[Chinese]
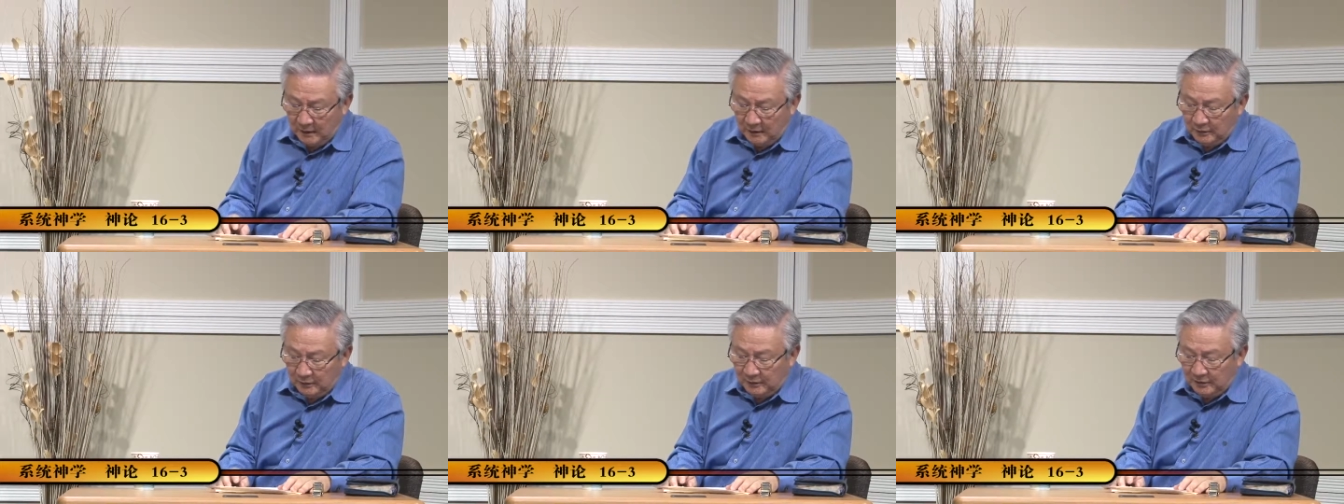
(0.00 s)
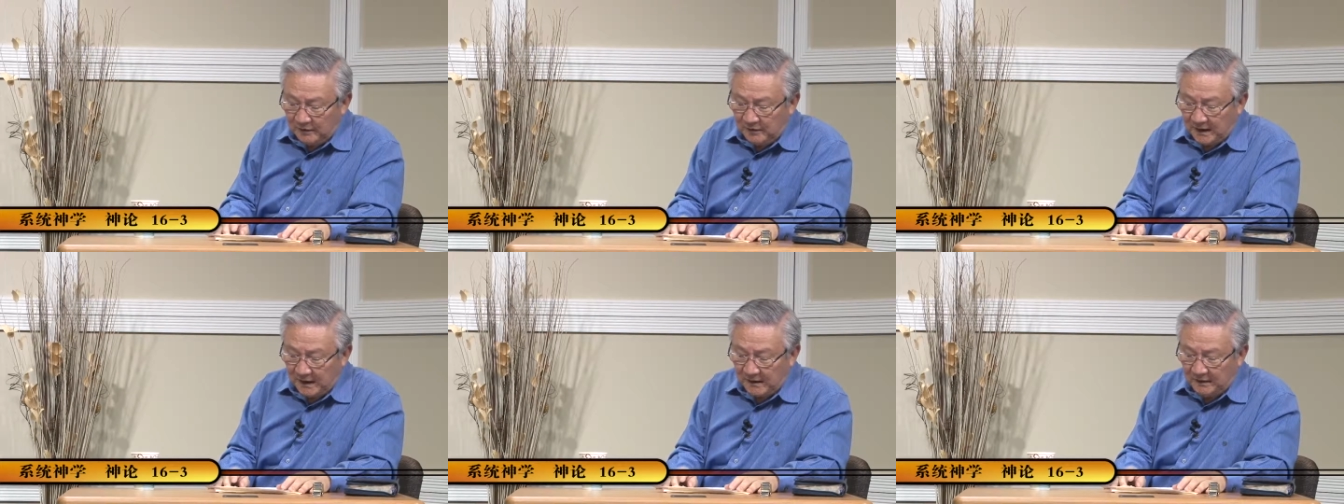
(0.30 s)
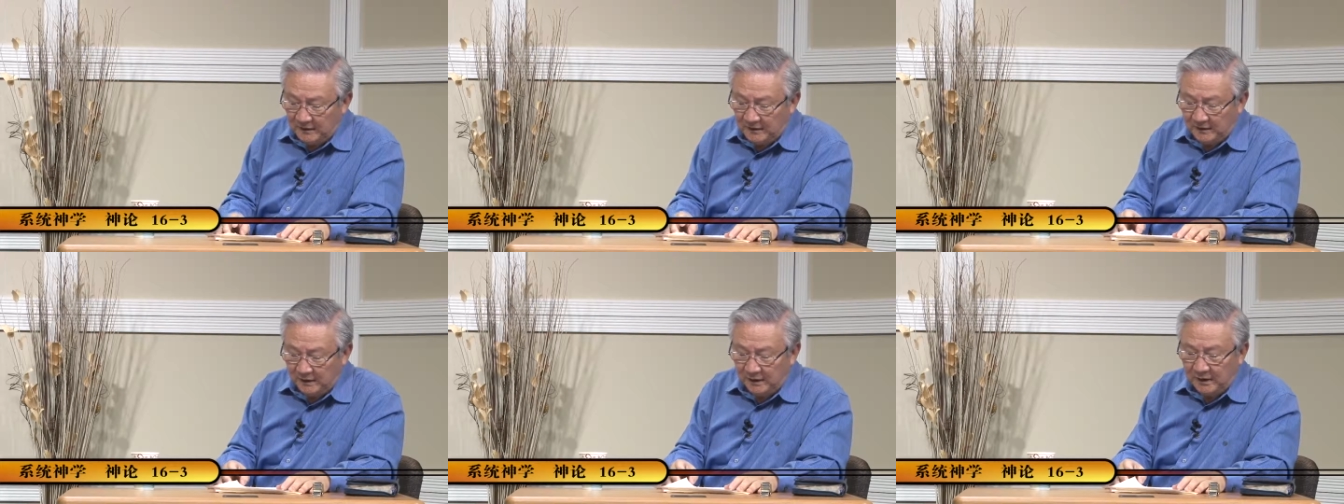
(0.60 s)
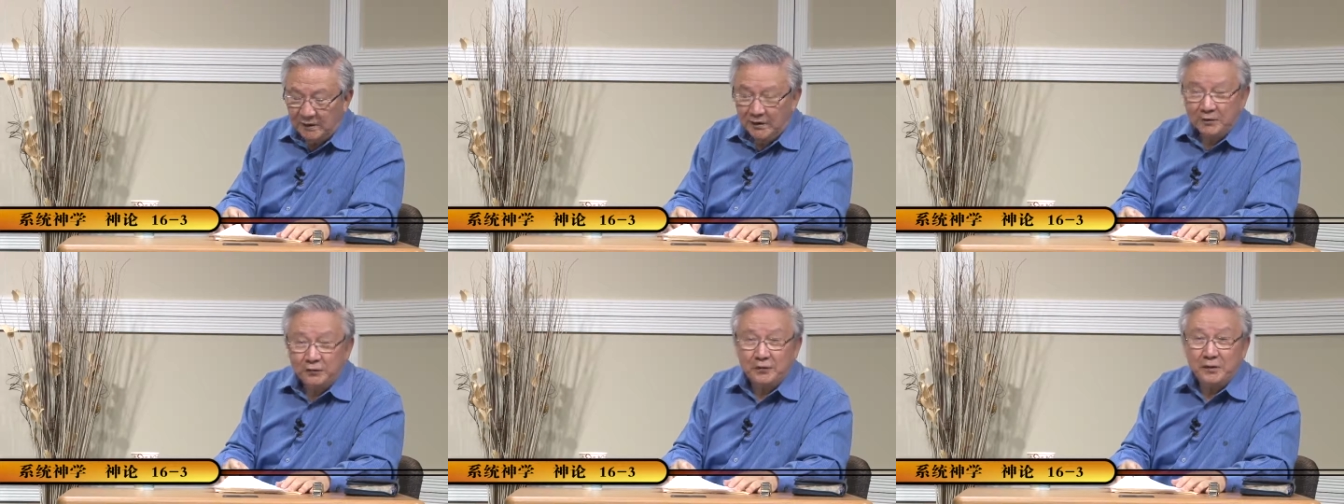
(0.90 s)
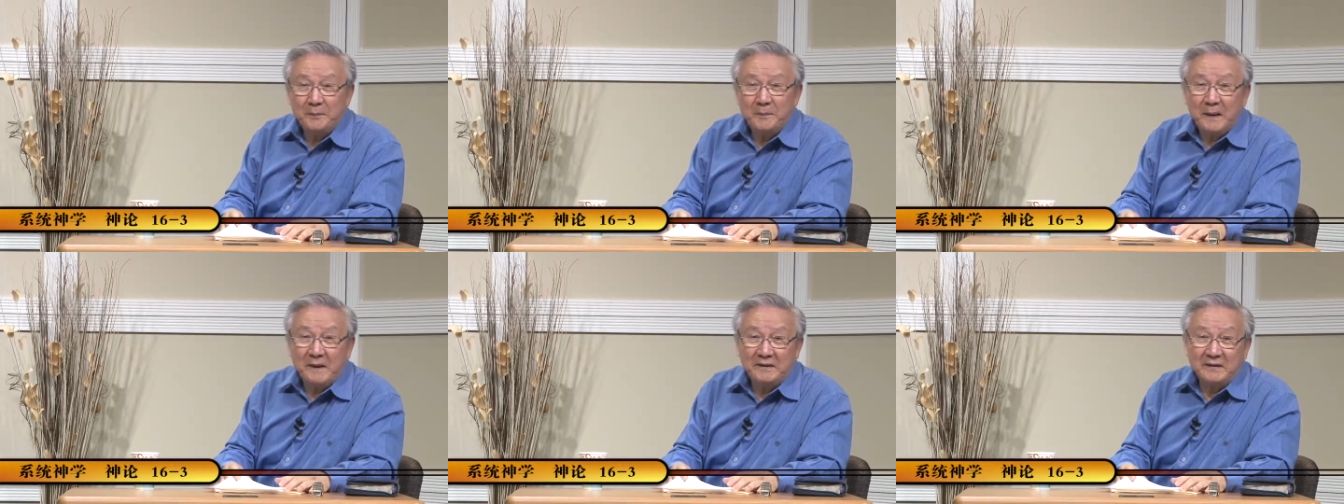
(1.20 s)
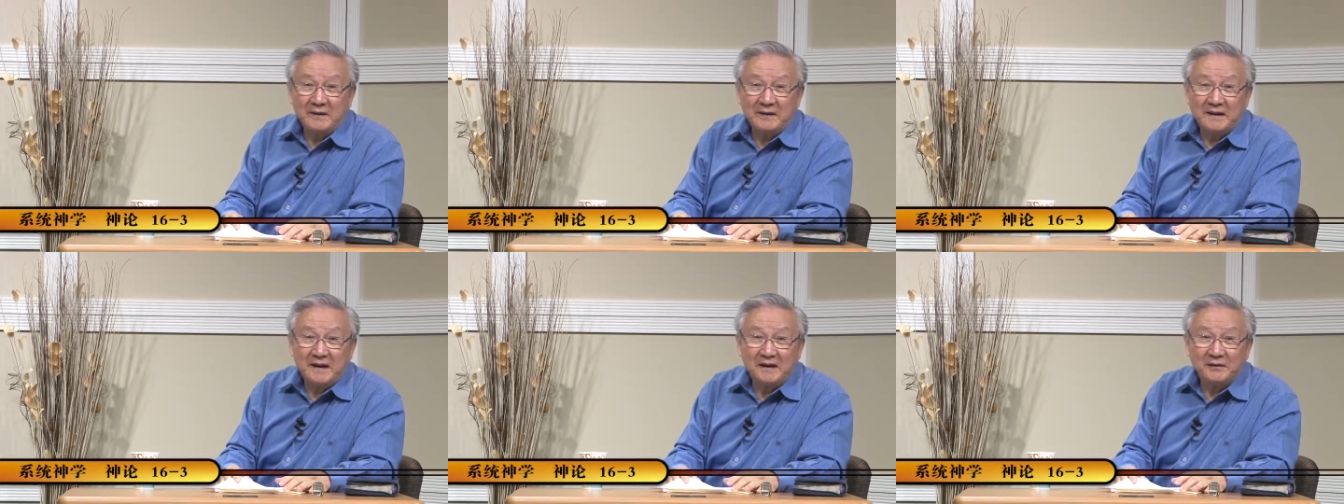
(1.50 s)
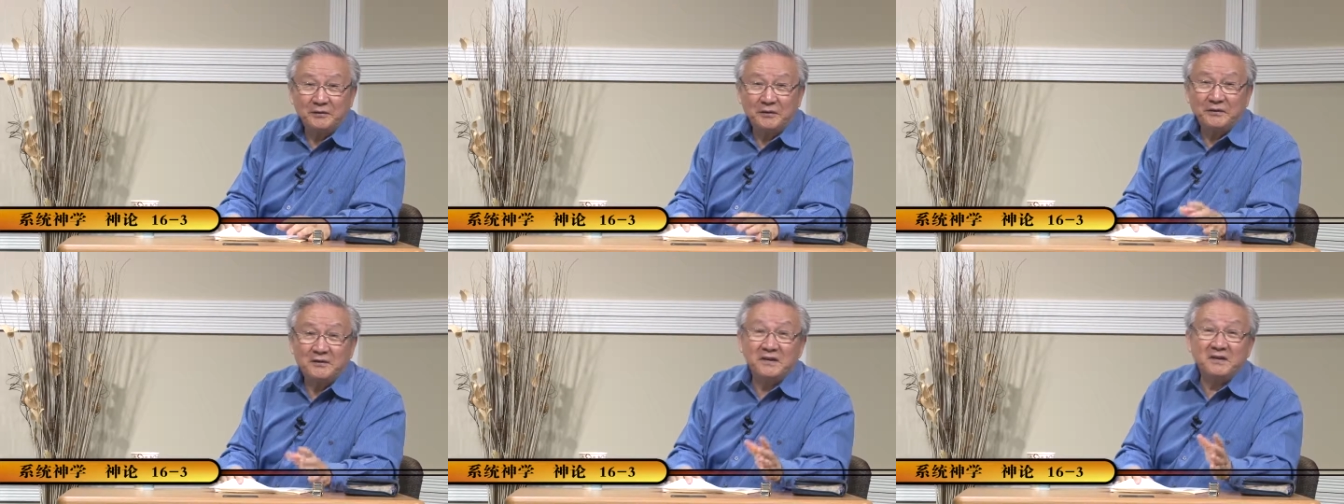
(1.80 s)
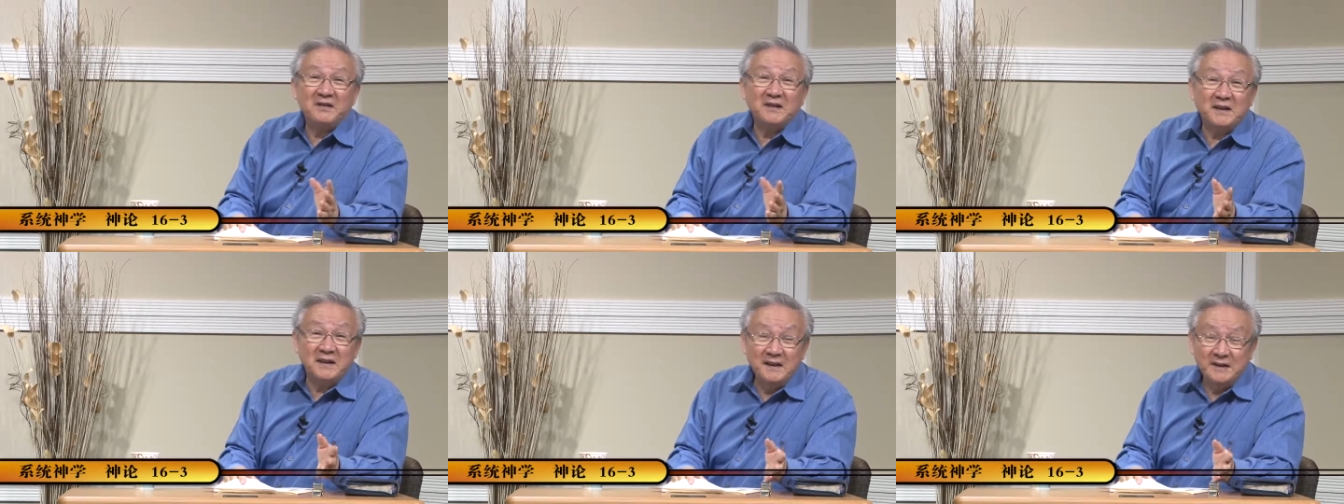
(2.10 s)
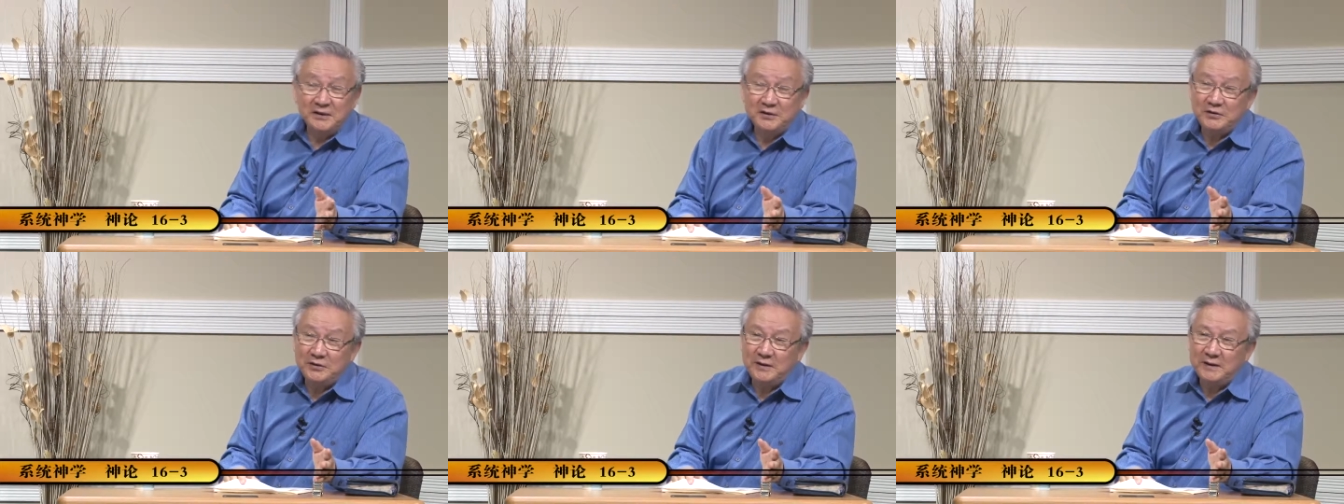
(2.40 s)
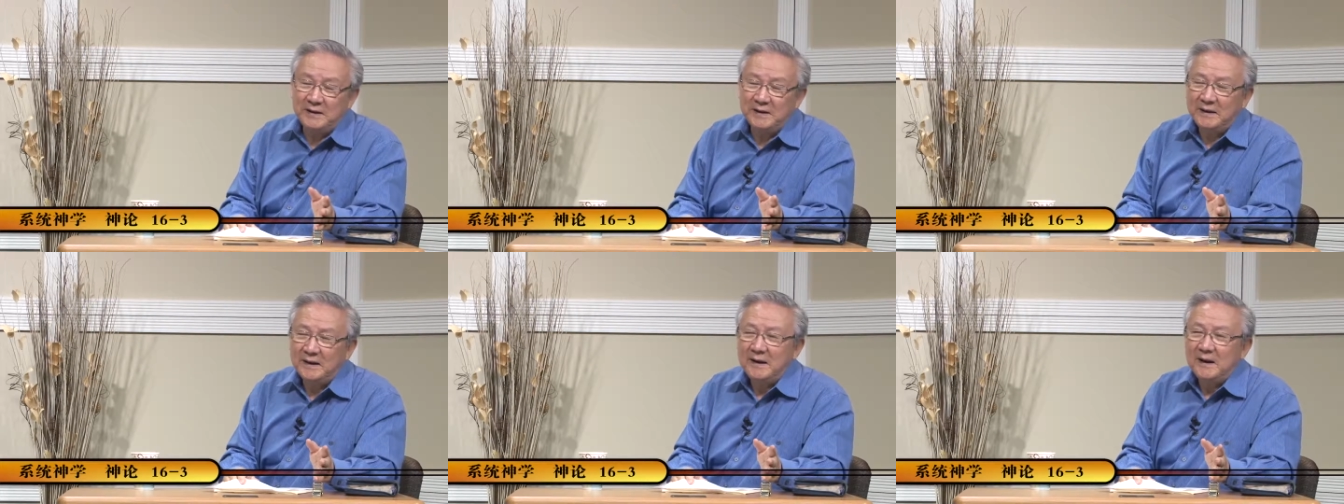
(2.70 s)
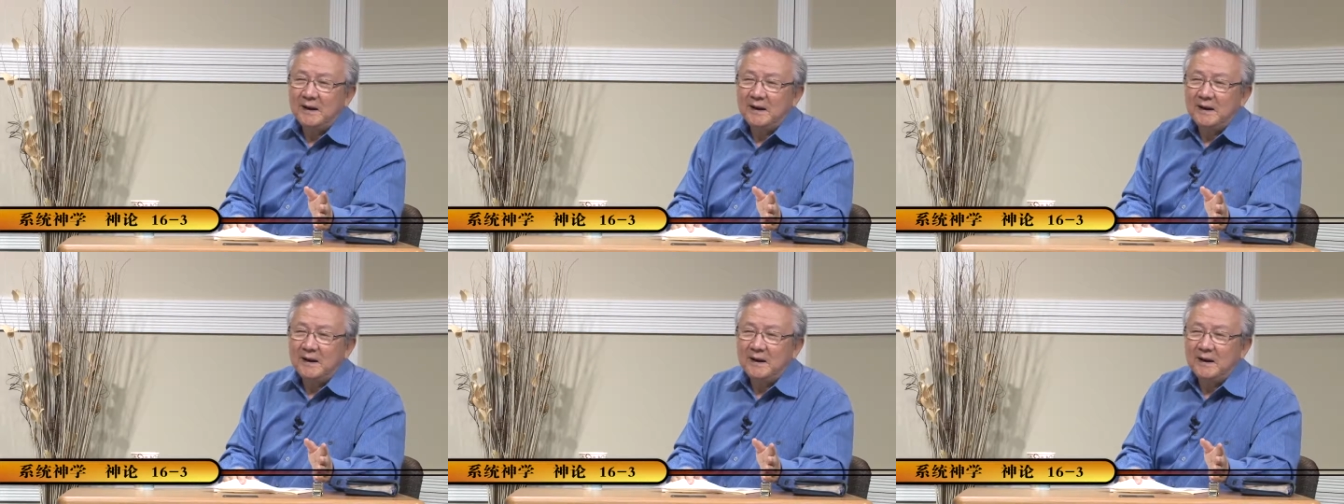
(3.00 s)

都是猜测，所以把这个这样子，这是科学。